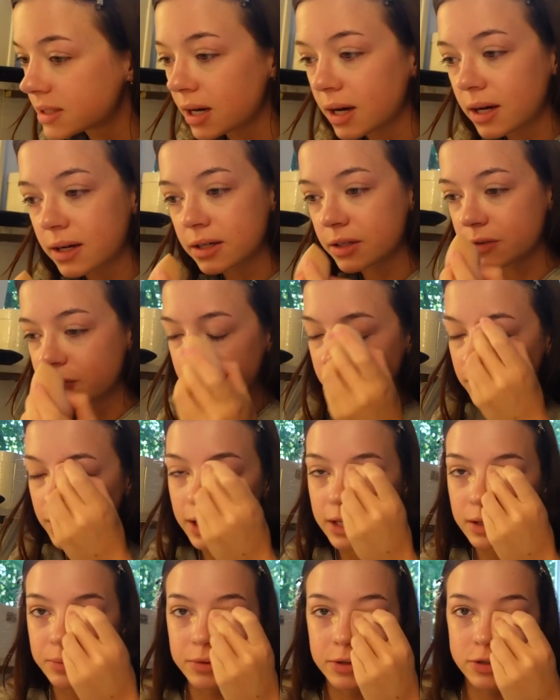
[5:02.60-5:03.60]
sagen, ich
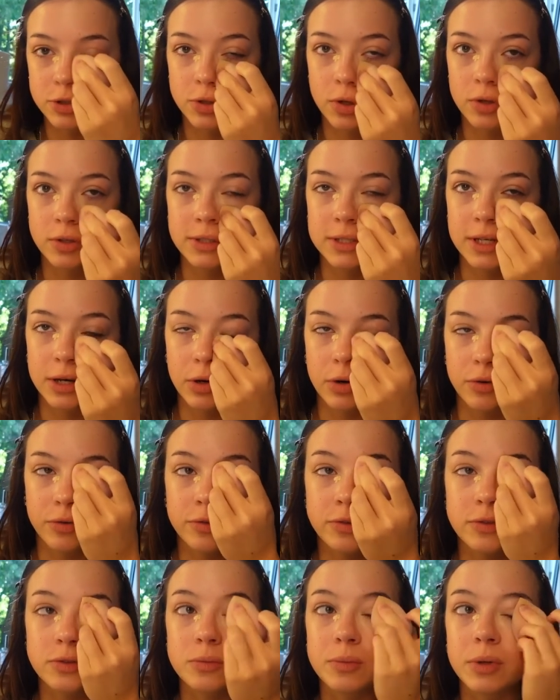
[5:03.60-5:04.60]
vergleiche mich schon sehr
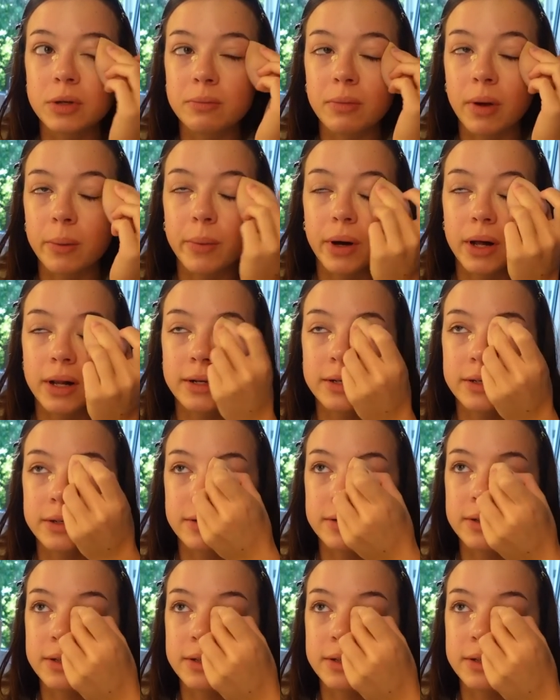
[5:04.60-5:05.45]
oft so mit meinem alten